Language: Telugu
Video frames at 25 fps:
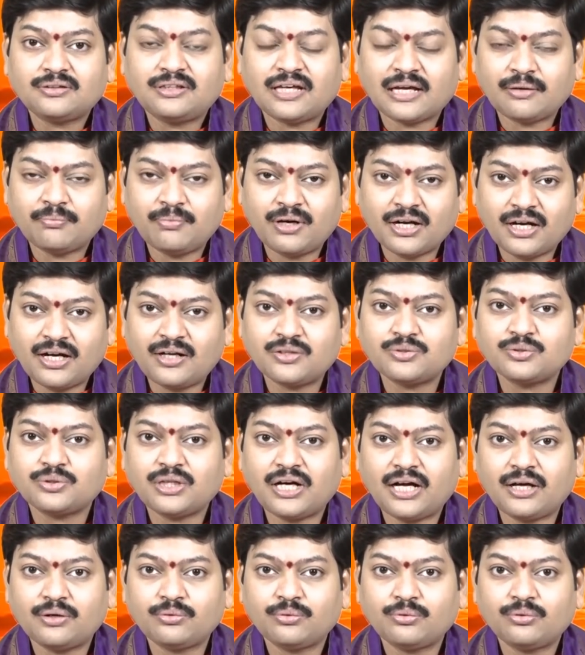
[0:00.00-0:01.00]
ధర్మరాజు
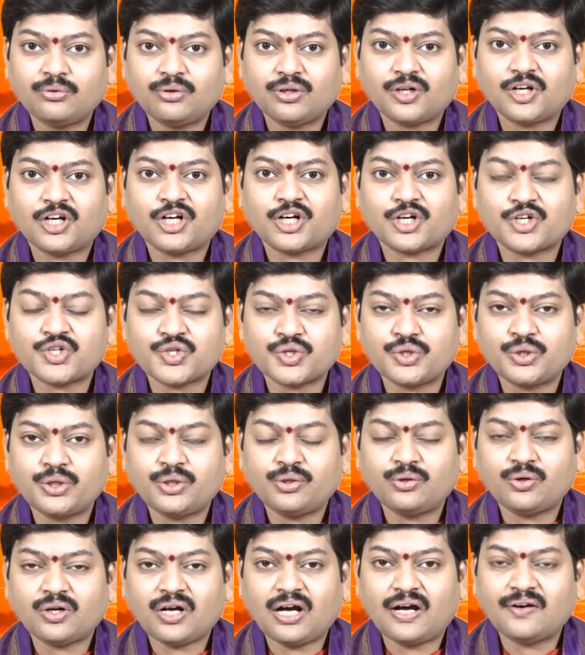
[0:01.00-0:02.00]
గారు
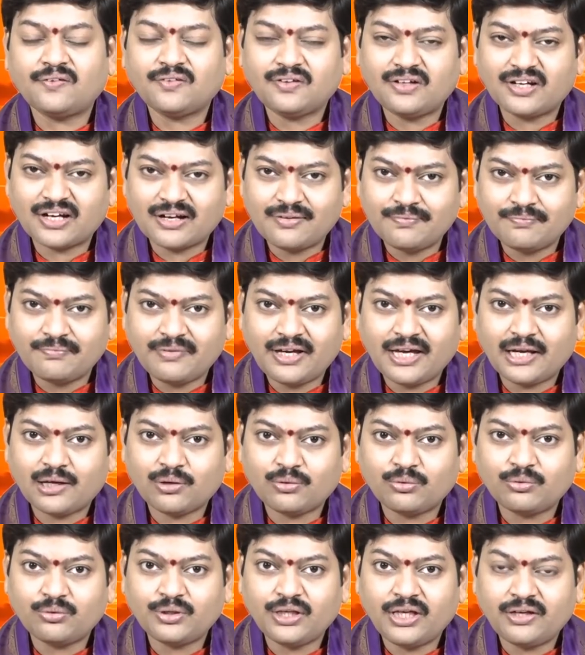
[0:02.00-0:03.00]
కృష్ణుడి యొక్క అనుగ్రహం
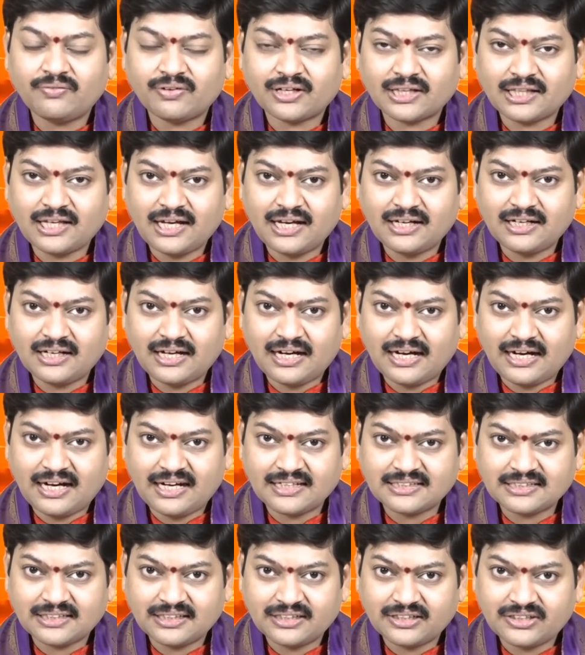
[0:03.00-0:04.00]
మేరకు ఈ వ్రతాన్ని
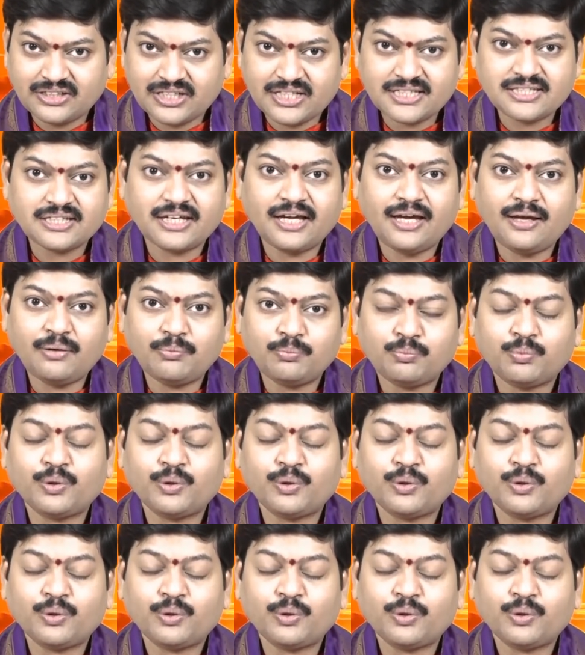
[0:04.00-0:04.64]
ఆచరణ చేసే